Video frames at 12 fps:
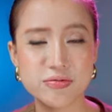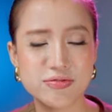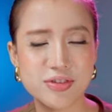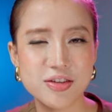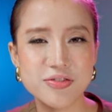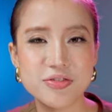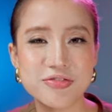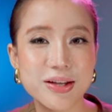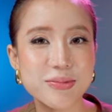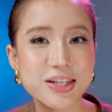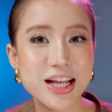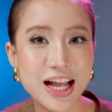với phương pháp
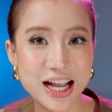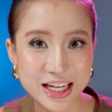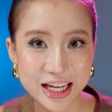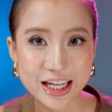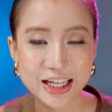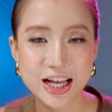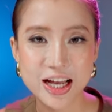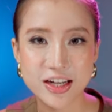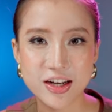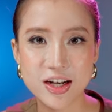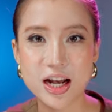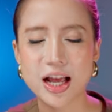thứ hai này,
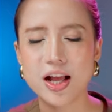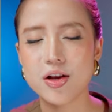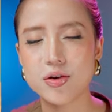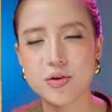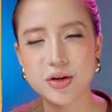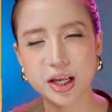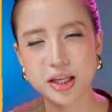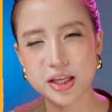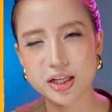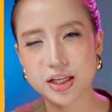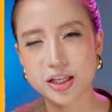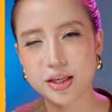đó là cố gắng
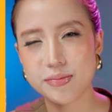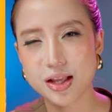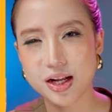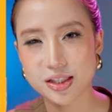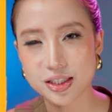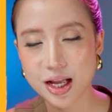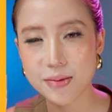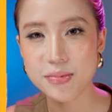nhấc cây kim thật thấp.